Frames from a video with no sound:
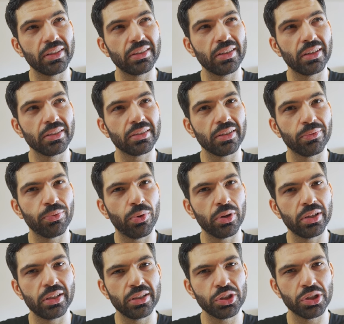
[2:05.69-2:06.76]
wenn Sie das da
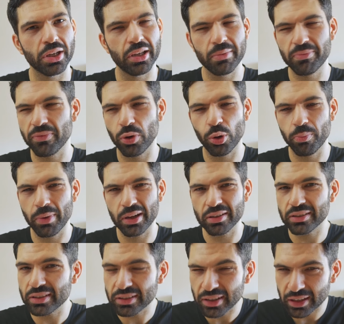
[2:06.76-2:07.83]
vorne hinschreiben, warum
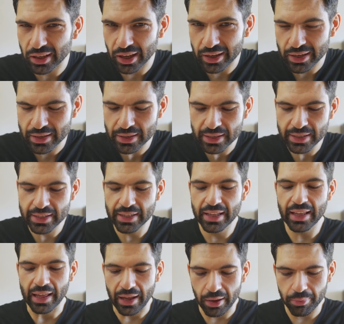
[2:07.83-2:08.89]
machen Sie es dann rein?
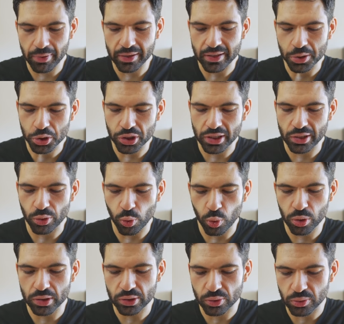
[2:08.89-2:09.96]
Aber hier steht
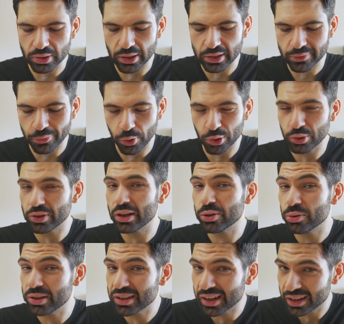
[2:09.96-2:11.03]
ohne Zusatz von und
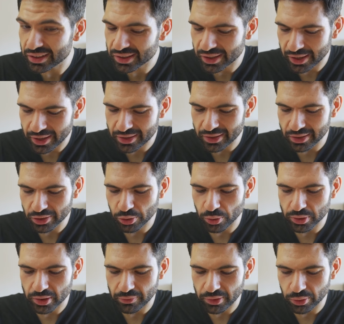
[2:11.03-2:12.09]
natürlich ganz klein dann
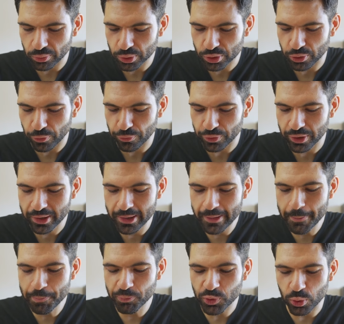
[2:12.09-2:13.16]
Konservierungsstoffe
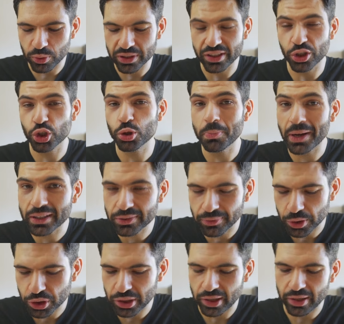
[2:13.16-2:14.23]
und
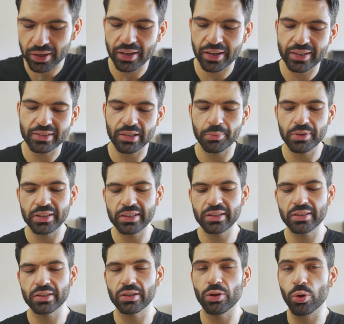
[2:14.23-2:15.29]
Geschmacksverstärker, heißt aber
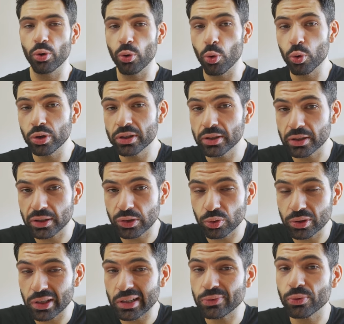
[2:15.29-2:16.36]
nicht ohne
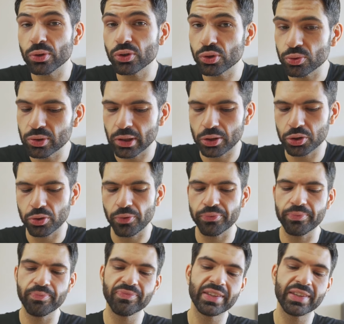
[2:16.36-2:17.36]
Zusatz von Zusatzstoffen.